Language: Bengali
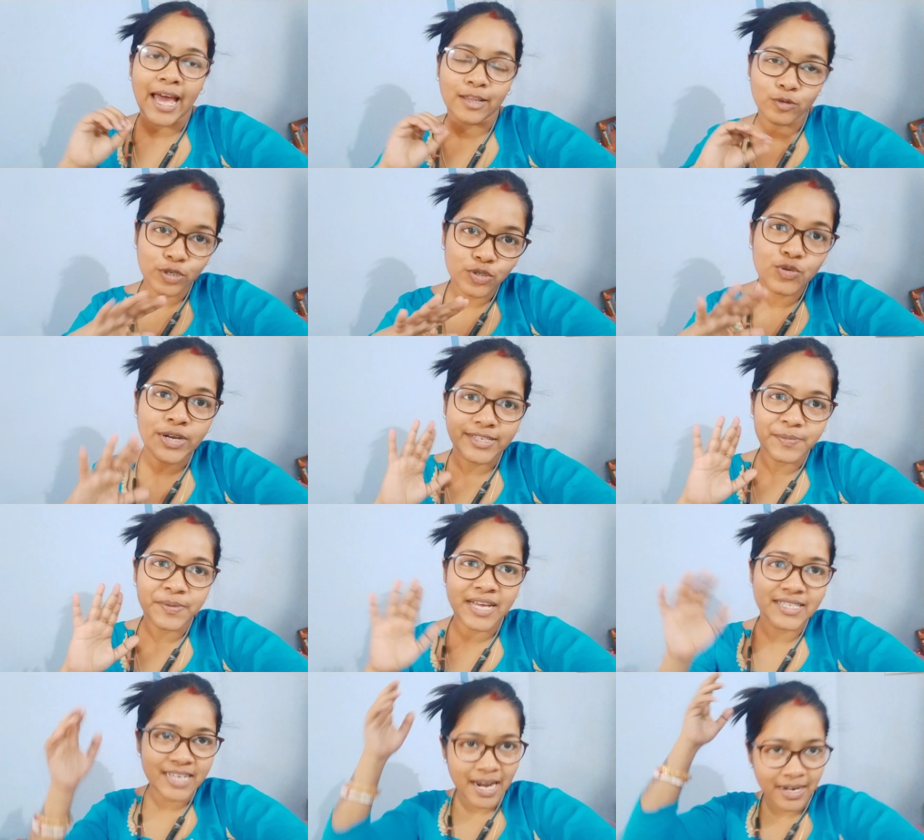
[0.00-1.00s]
এত কিছু
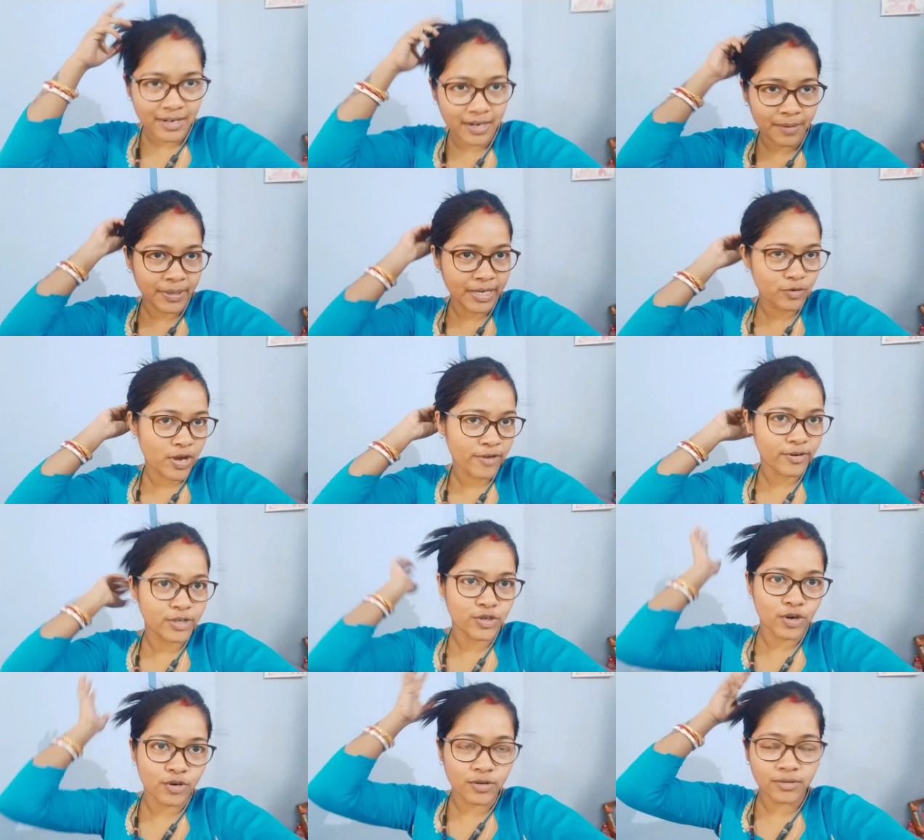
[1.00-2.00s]
রেসিপি আছে আর আমাকে একটু
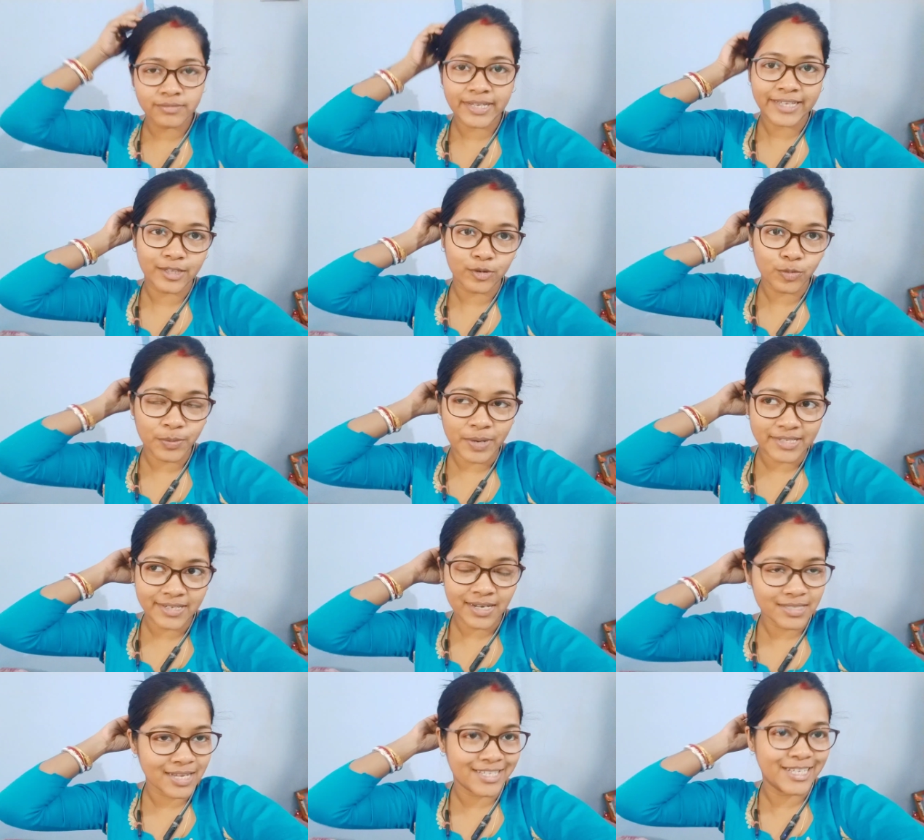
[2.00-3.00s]
অ্যাভয়েড করো দেখতে খুবই বাজে
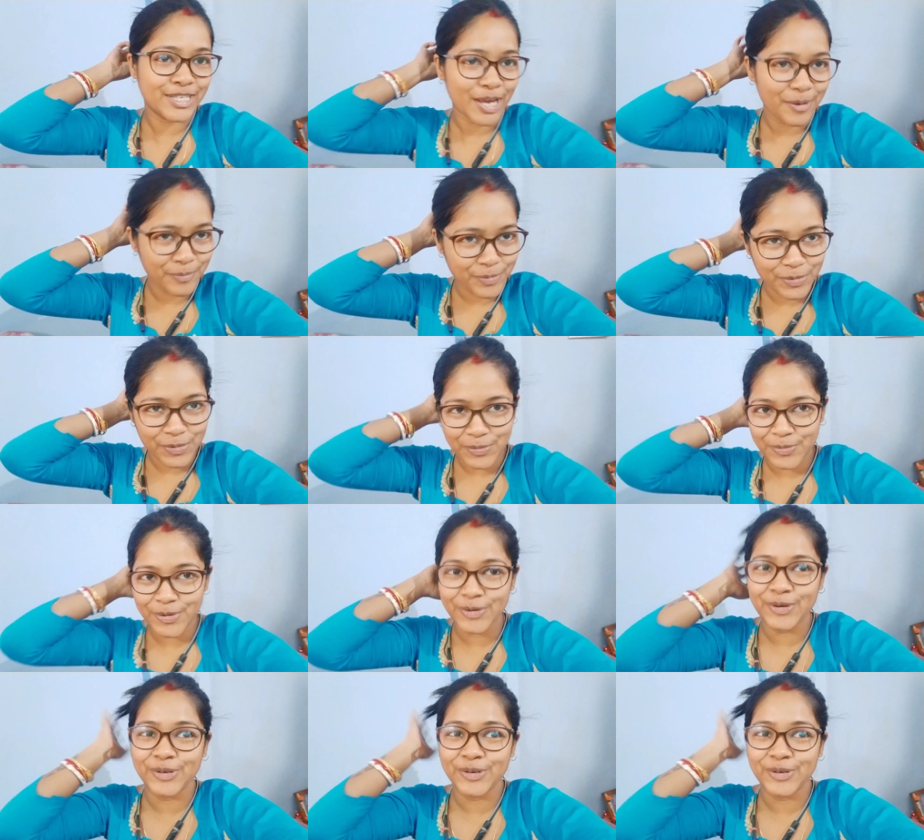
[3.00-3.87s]
লাগছে আজকে শ্যাম্পু করবো